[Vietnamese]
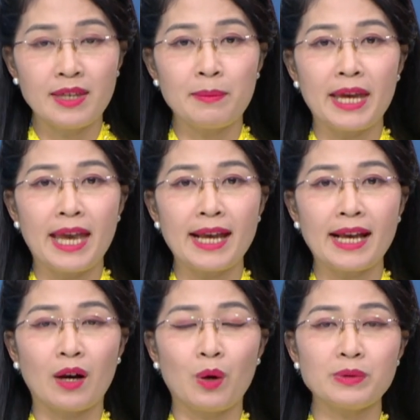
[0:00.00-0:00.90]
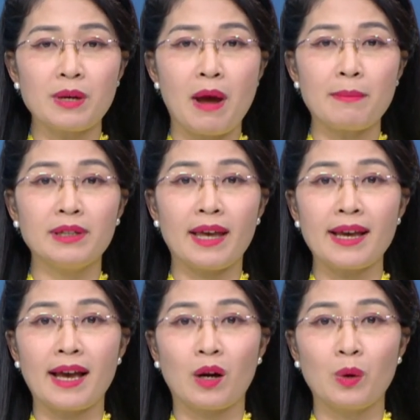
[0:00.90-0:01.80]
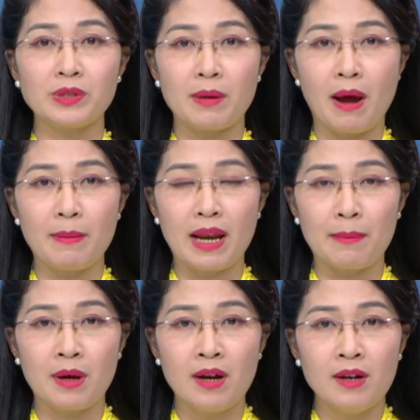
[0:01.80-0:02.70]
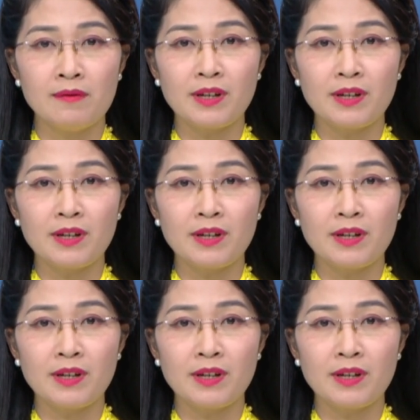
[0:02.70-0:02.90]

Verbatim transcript: nhiệm kỳ hai nghìn không trăm hai mươi đến hai nghìn không trăm hai mươi lăm